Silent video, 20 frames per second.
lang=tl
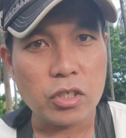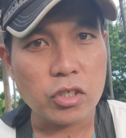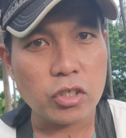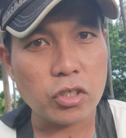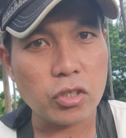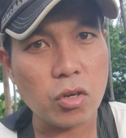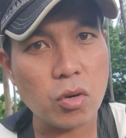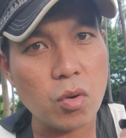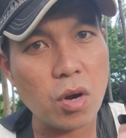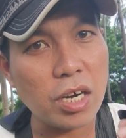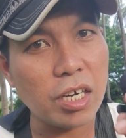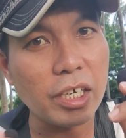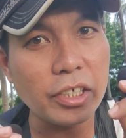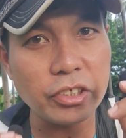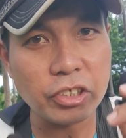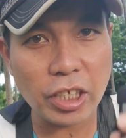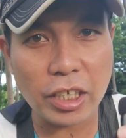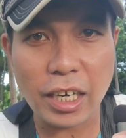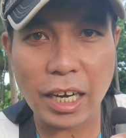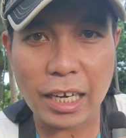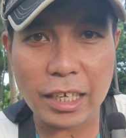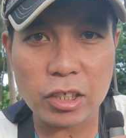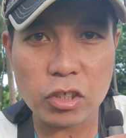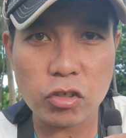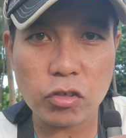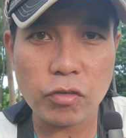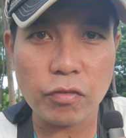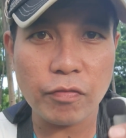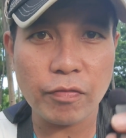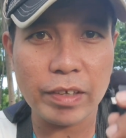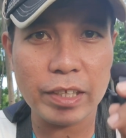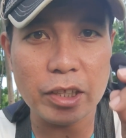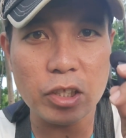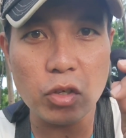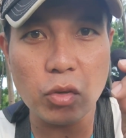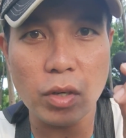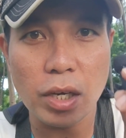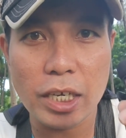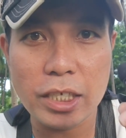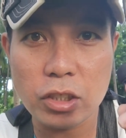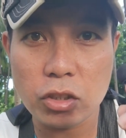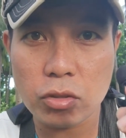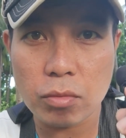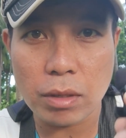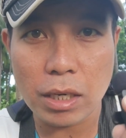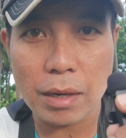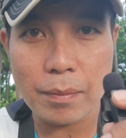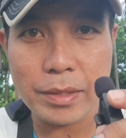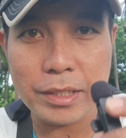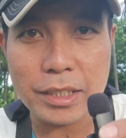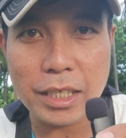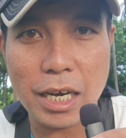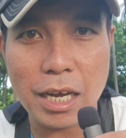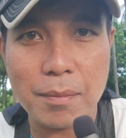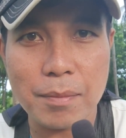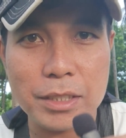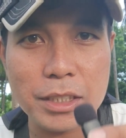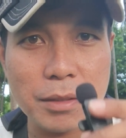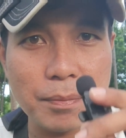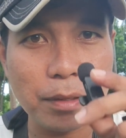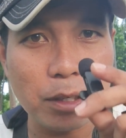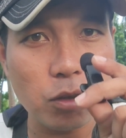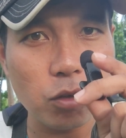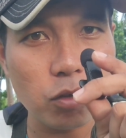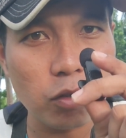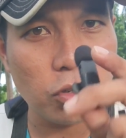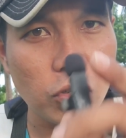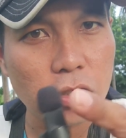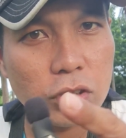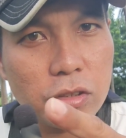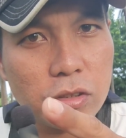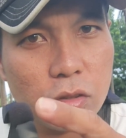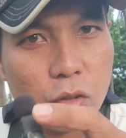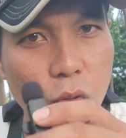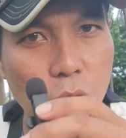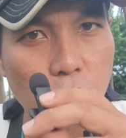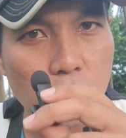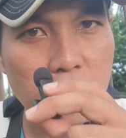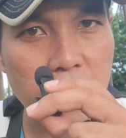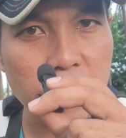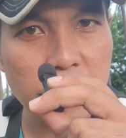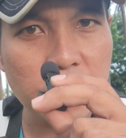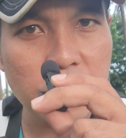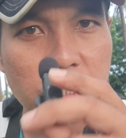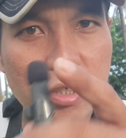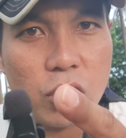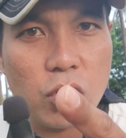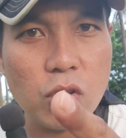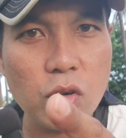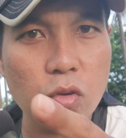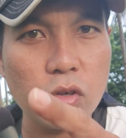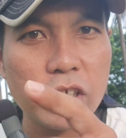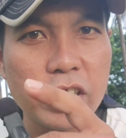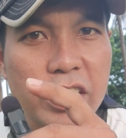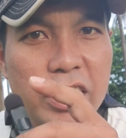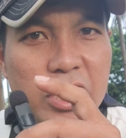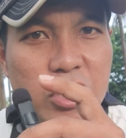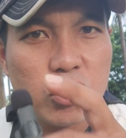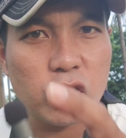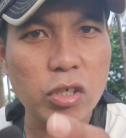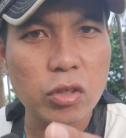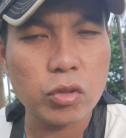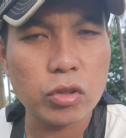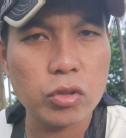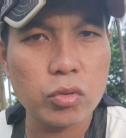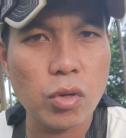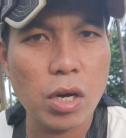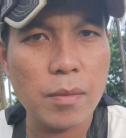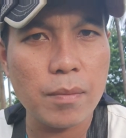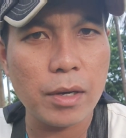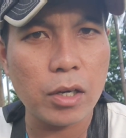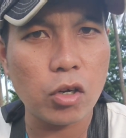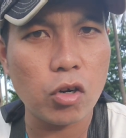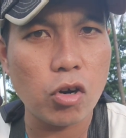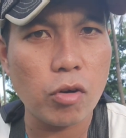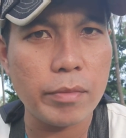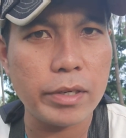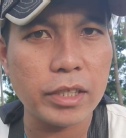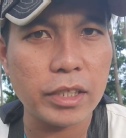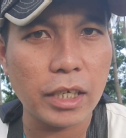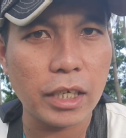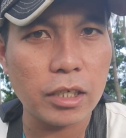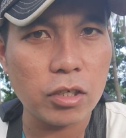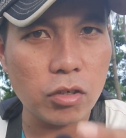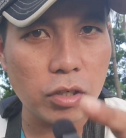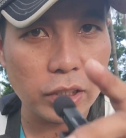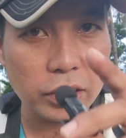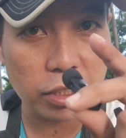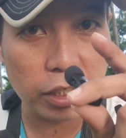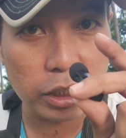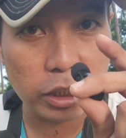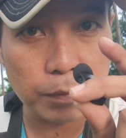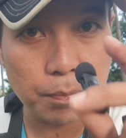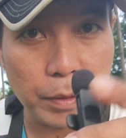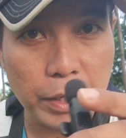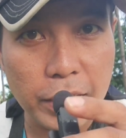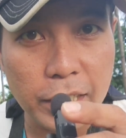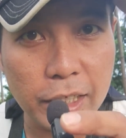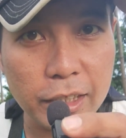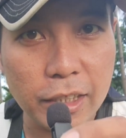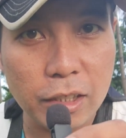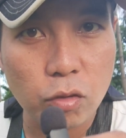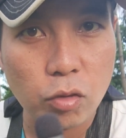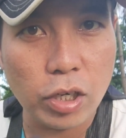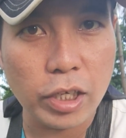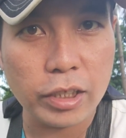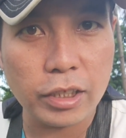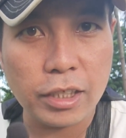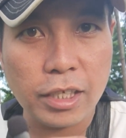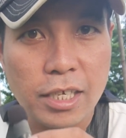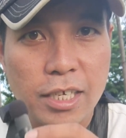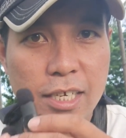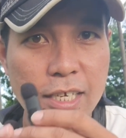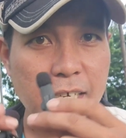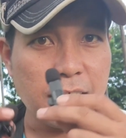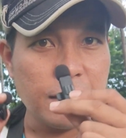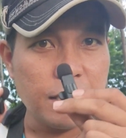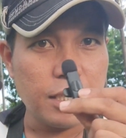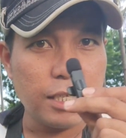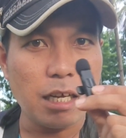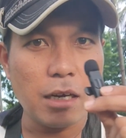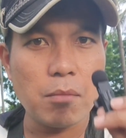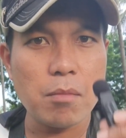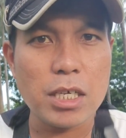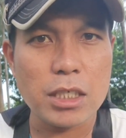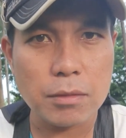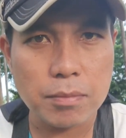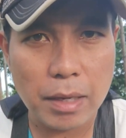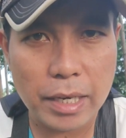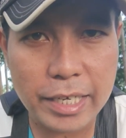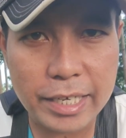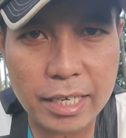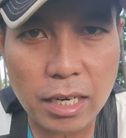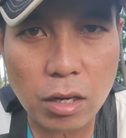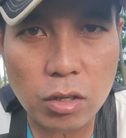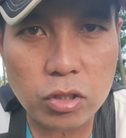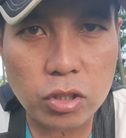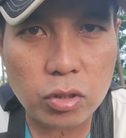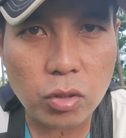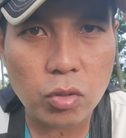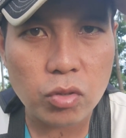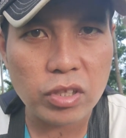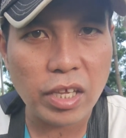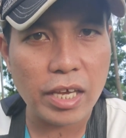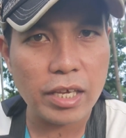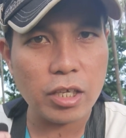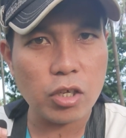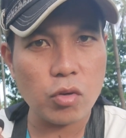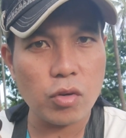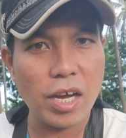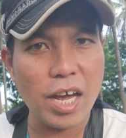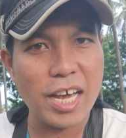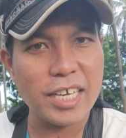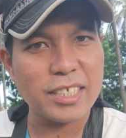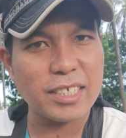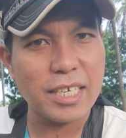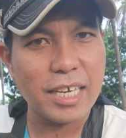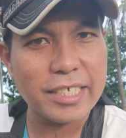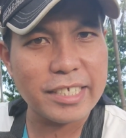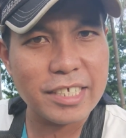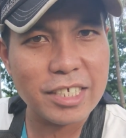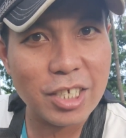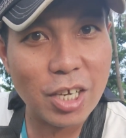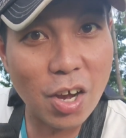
So hanggang dyan na lang yung video guys. So maraming salamat sa panonood. Uulitin ko kung hindi nyo nagustuhan mag-comment kayo kasi explain natin ulit ng mas malinaw. So, thank you guys. Let's